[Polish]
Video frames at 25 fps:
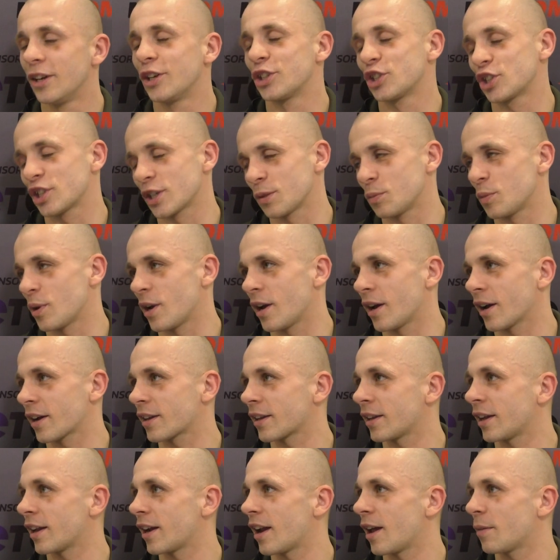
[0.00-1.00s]
życzę mu
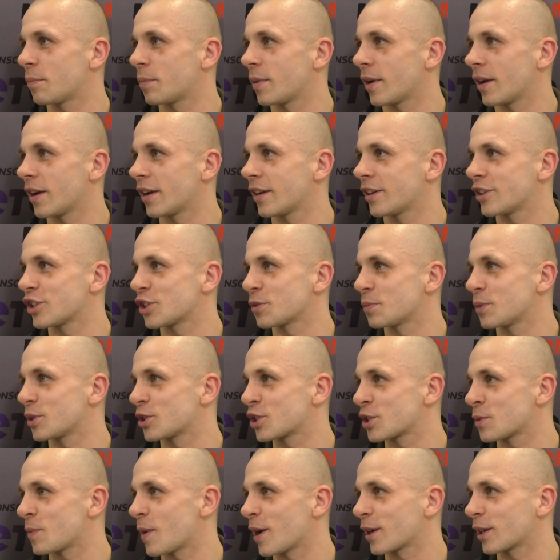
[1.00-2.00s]
jak najlepiej, żeby
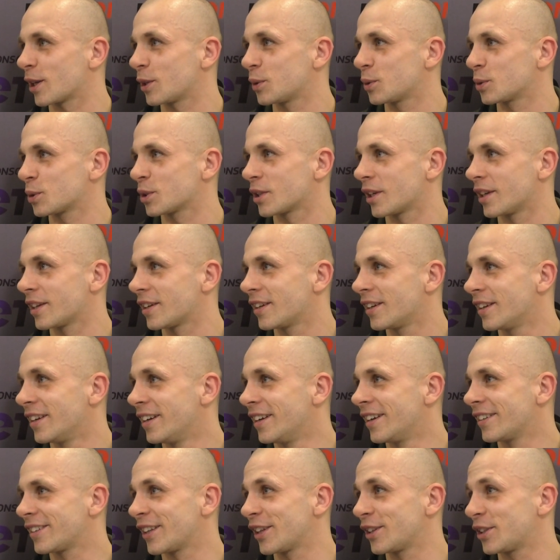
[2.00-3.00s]
trzymał jak najdłużej
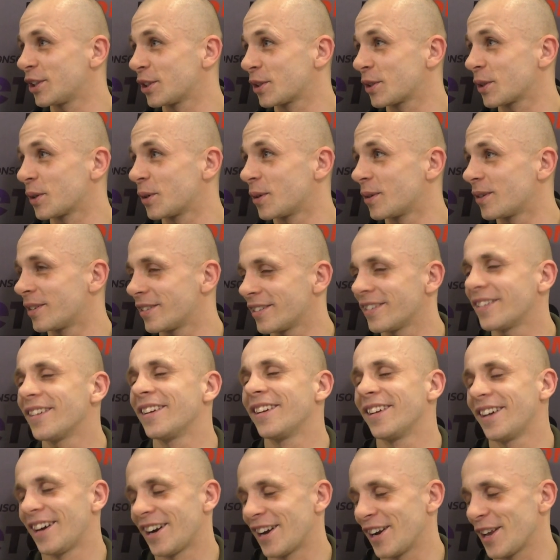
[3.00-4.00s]
ten tytuł,
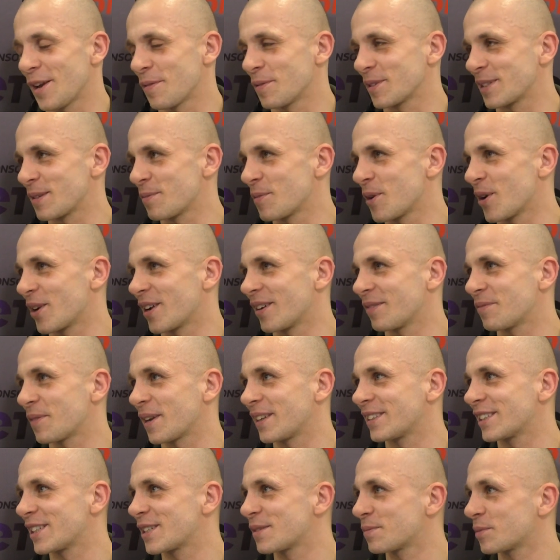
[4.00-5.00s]
ale ja mu zabiorę,
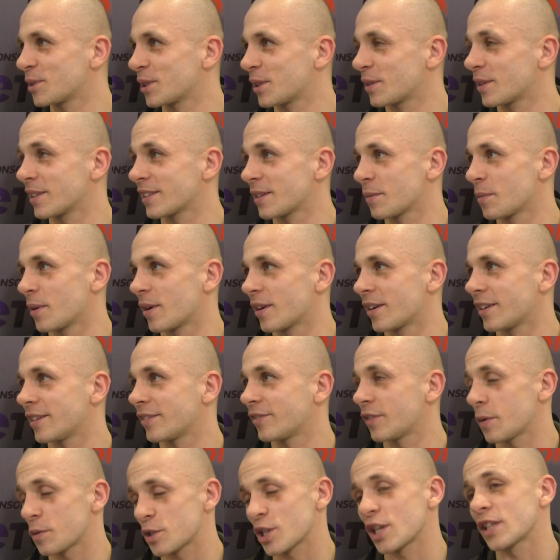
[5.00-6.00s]
prędzej czy później go zabiorę.
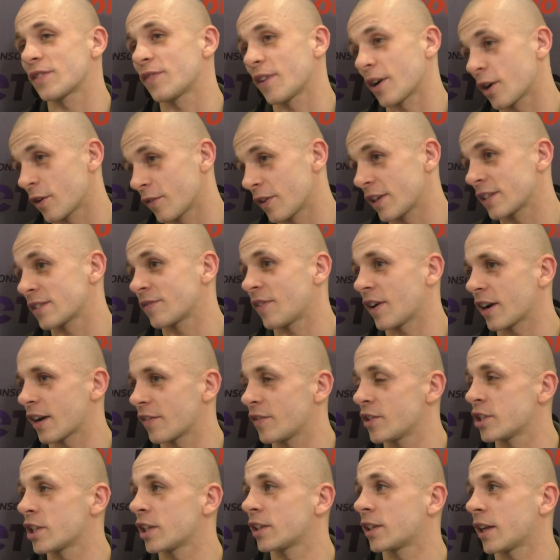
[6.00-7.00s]
Wiem, że jest waga,
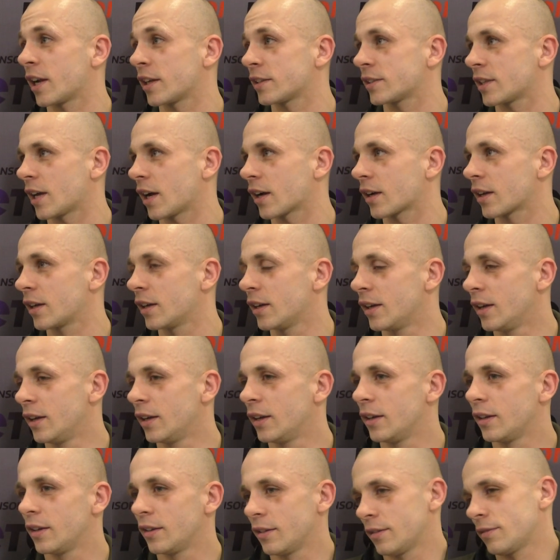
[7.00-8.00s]
waga wyżej teraz, tak? Mhm.
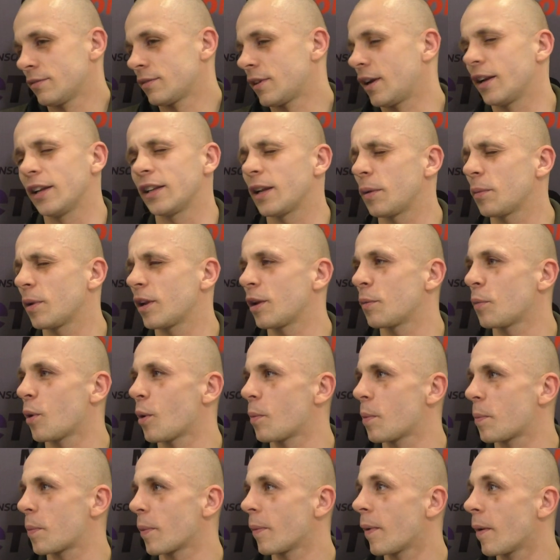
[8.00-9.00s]
Ale dla mnie nie
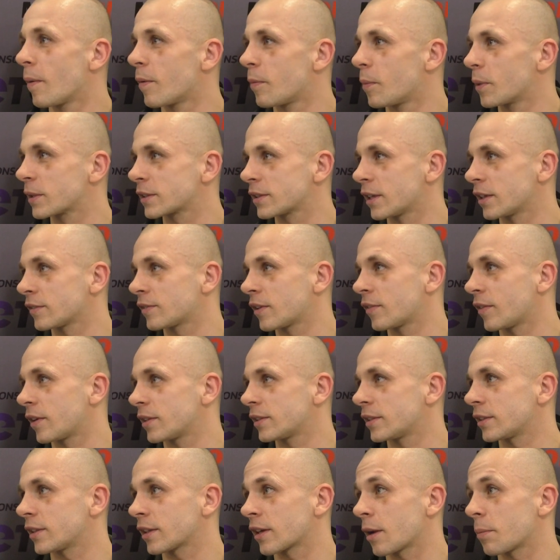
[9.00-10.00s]
byłoby problemu boksować w tej
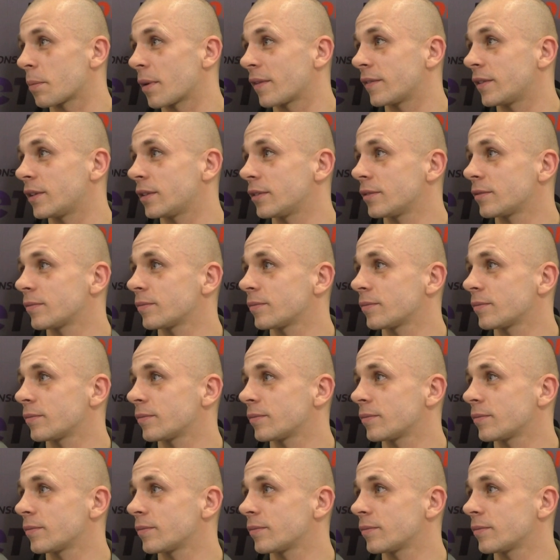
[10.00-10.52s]
wadze tak naprawdę.